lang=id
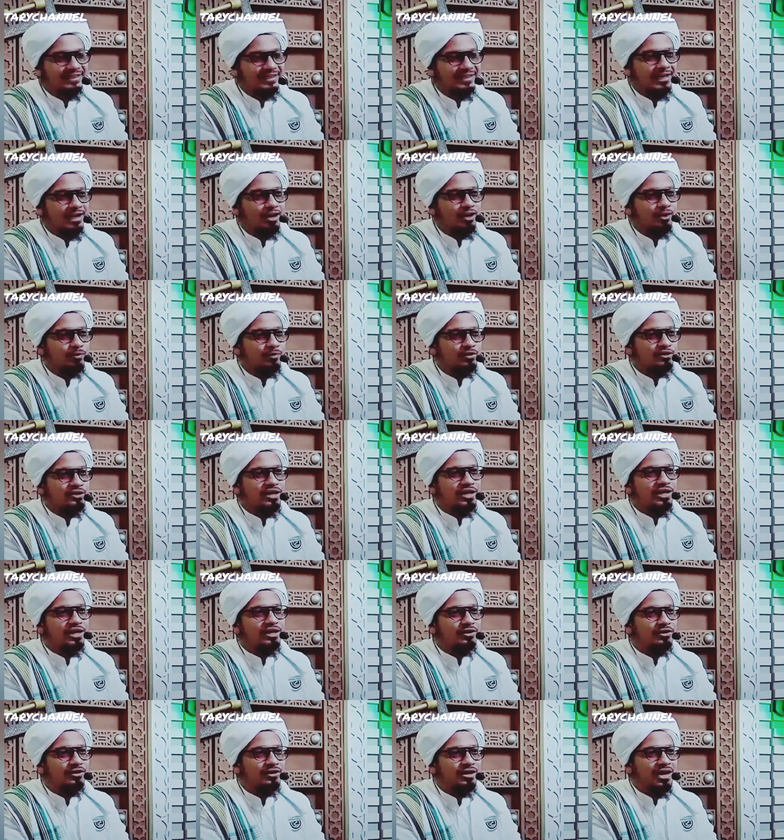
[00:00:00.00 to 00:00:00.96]
Jadi kalau mau
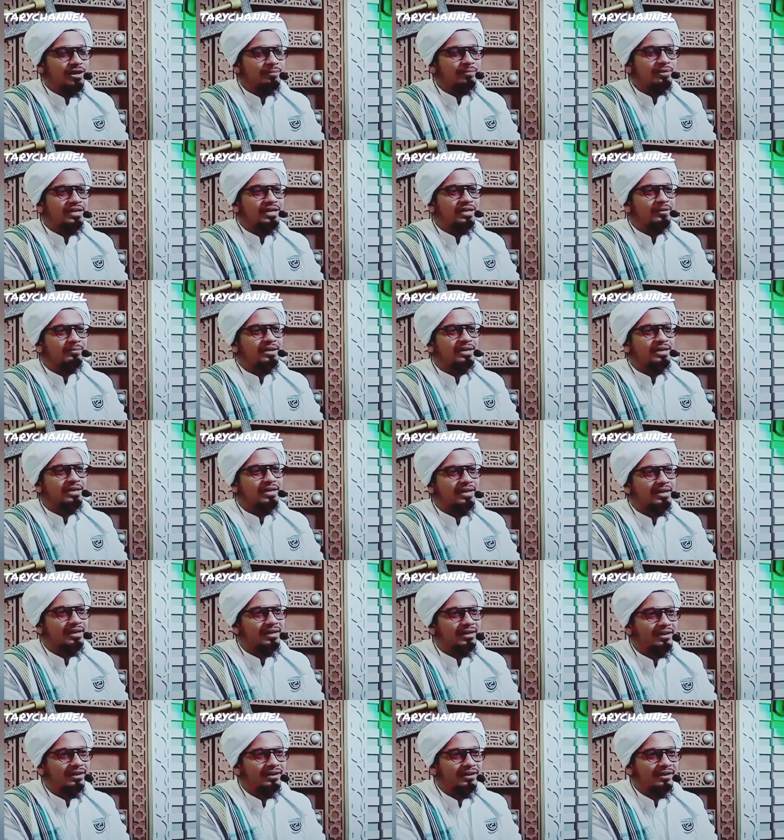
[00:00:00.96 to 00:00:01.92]
nyihir orang
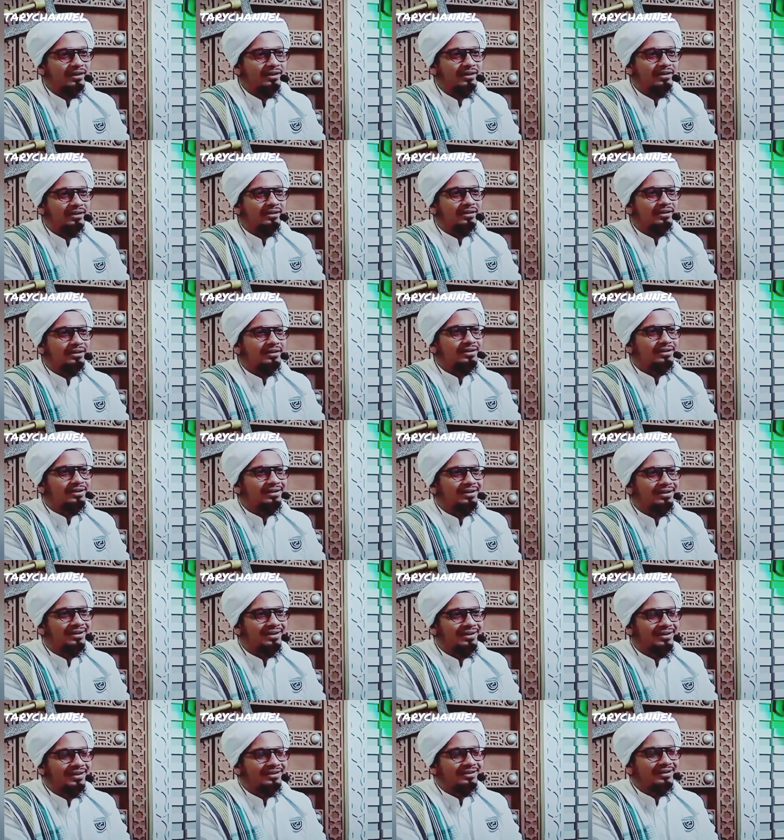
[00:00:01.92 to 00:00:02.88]
mikir-mikir.
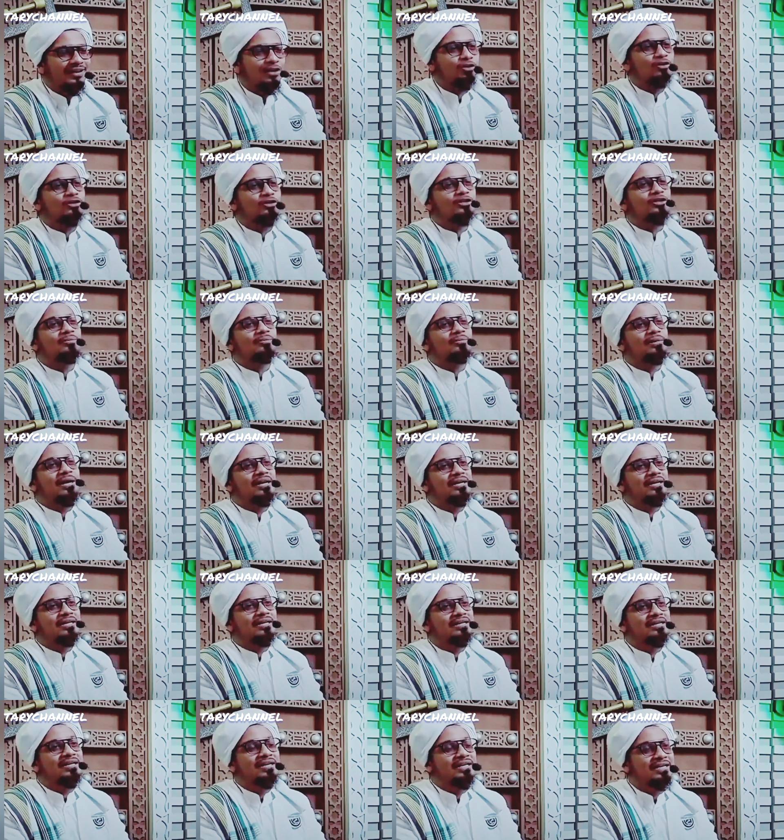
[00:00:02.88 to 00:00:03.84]
Huh, takut
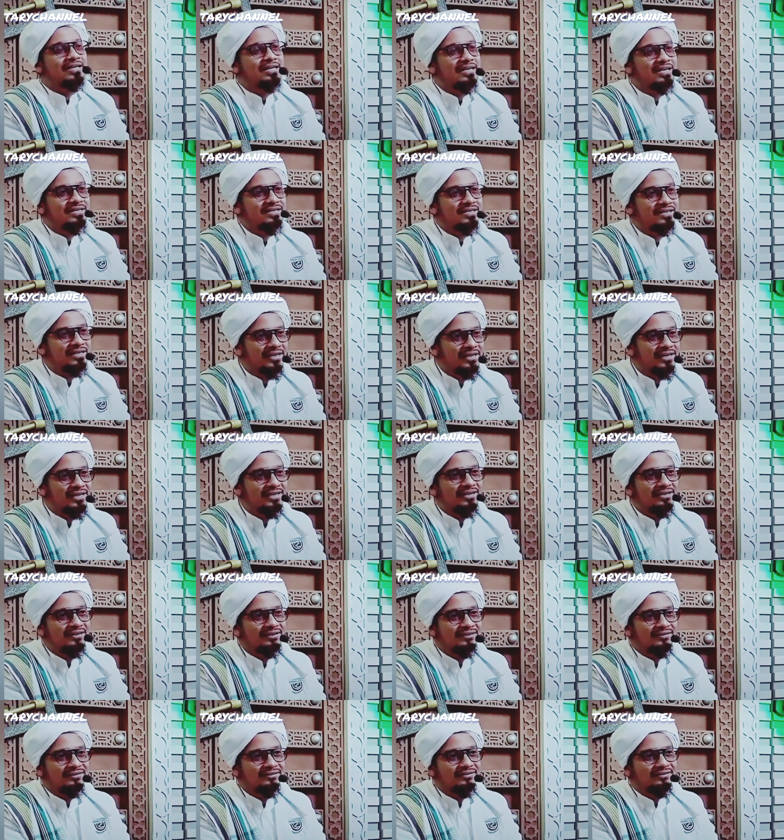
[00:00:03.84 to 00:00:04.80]
kembali ke dirinya
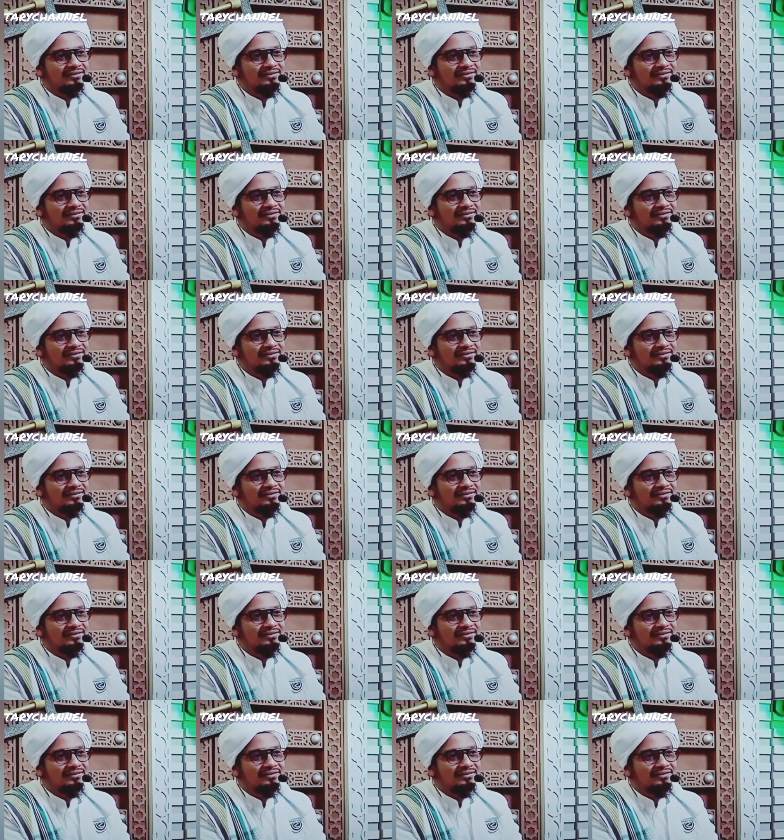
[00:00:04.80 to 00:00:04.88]
sendiri.